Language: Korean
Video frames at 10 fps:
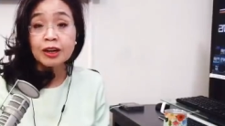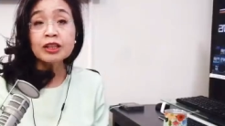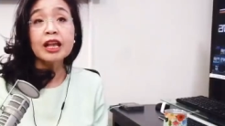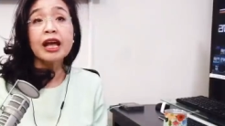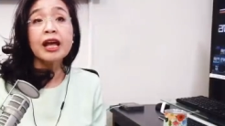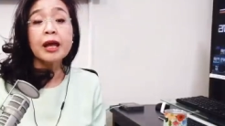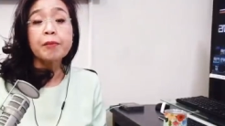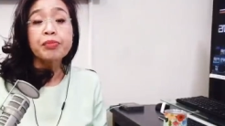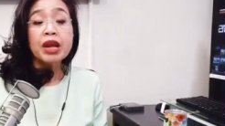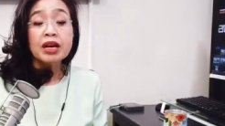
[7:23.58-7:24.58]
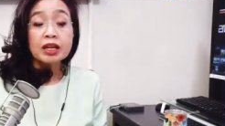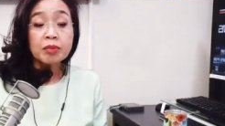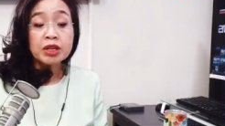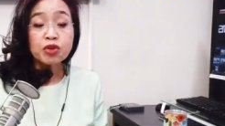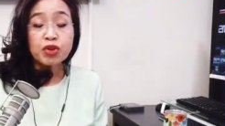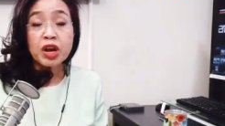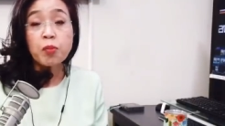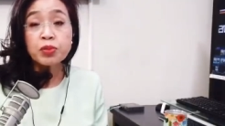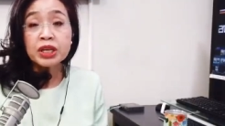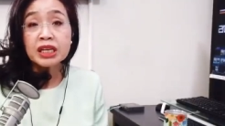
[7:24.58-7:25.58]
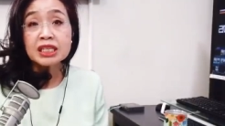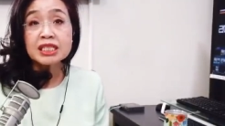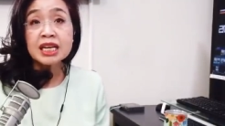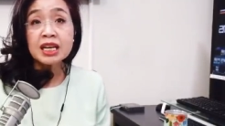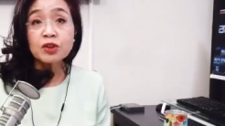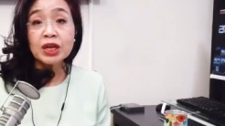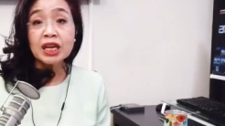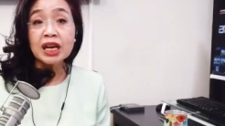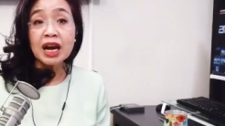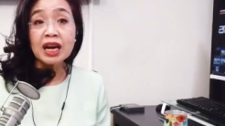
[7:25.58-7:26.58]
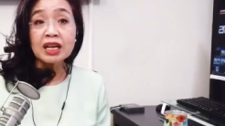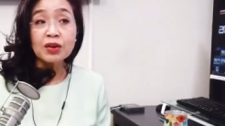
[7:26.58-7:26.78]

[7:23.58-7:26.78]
그런데 그러면 리오프닝이 시작이 되니까